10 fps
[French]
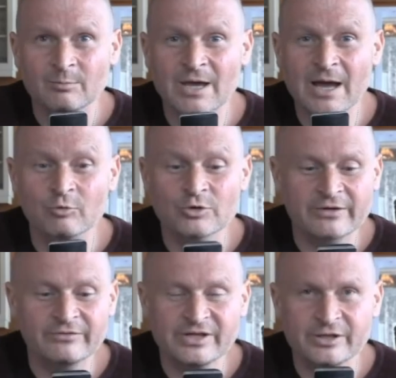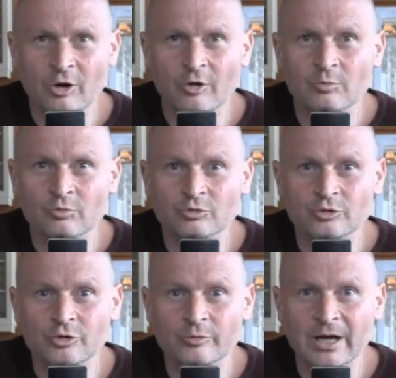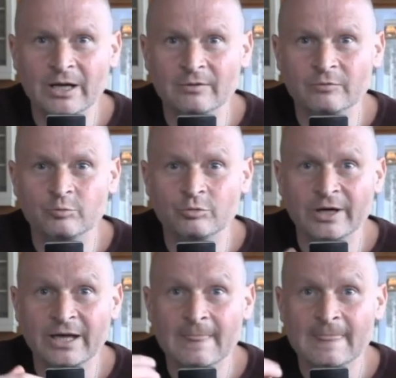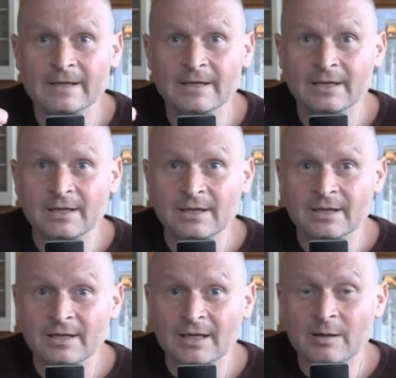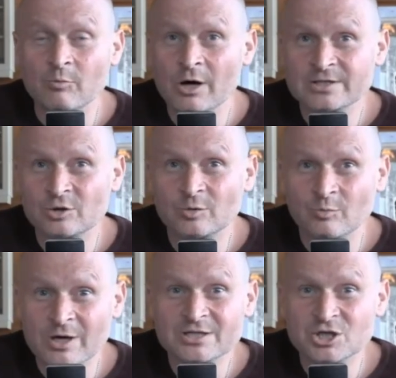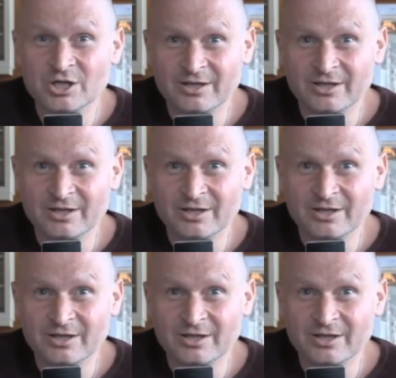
Mais à mon avis, dans le monde de demain, vous pourrez. Et moi, moi si